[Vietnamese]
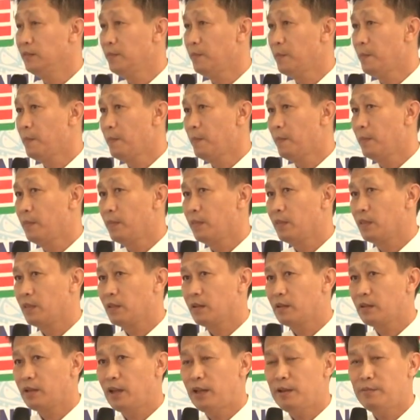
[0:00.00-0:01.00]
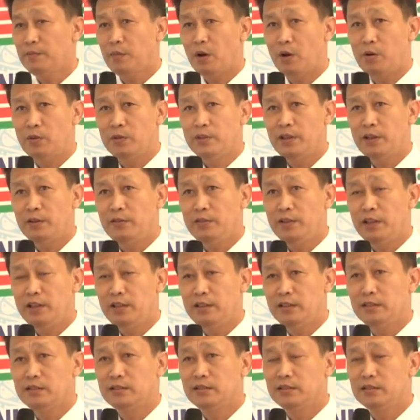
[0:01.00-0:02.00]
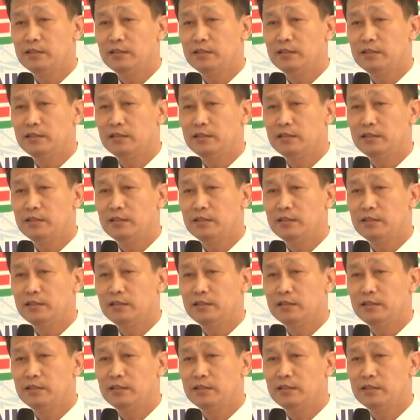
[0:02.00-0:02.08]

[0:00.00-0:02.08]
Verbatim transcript: Cường, Phó Chủ tịch Ủy ban Nhân dân